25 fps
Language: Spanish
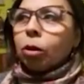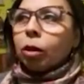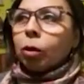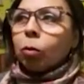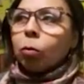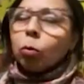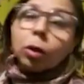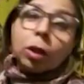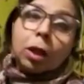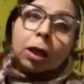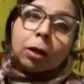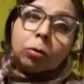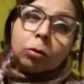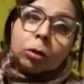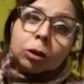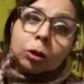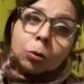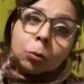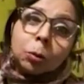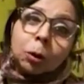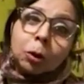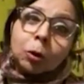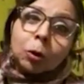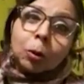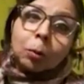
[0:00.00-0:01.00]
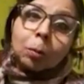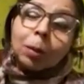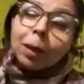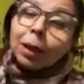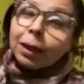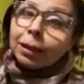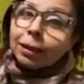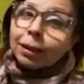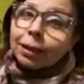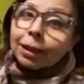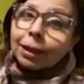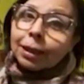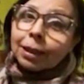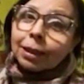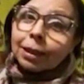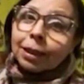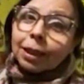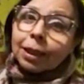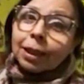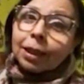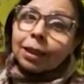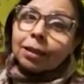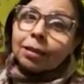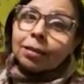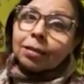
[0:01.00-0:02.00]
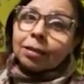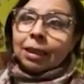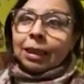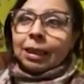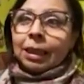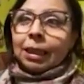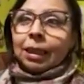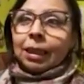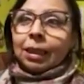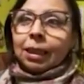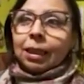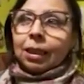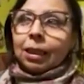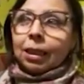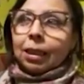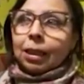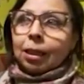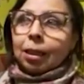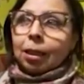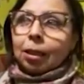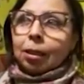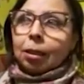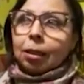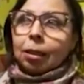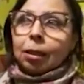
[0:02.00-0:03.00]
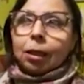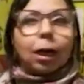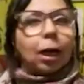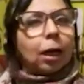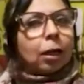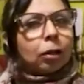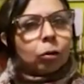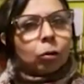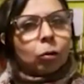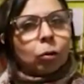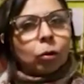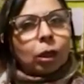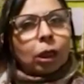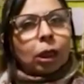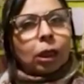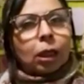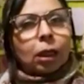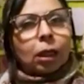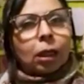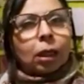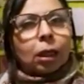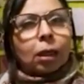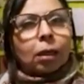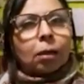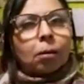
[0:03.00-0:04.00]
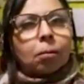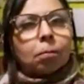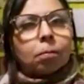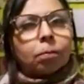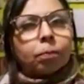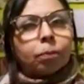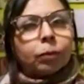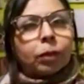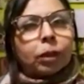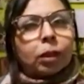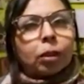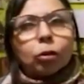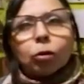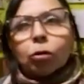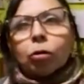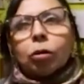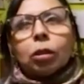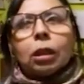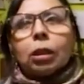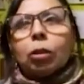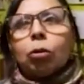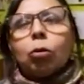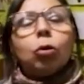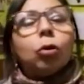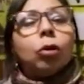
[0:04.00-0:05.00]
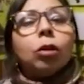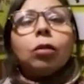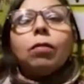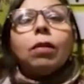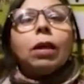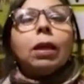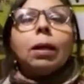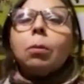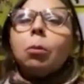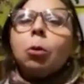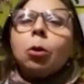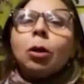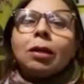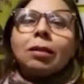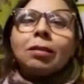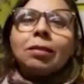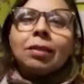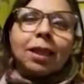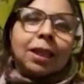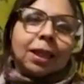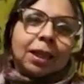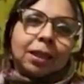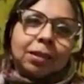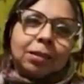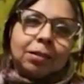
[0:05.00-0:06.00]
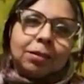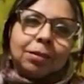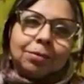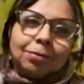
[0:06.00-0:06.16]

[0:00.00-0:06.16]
de cuidar nuestro medio ambiente, que es eh, algo que, todos debiéramos hacer.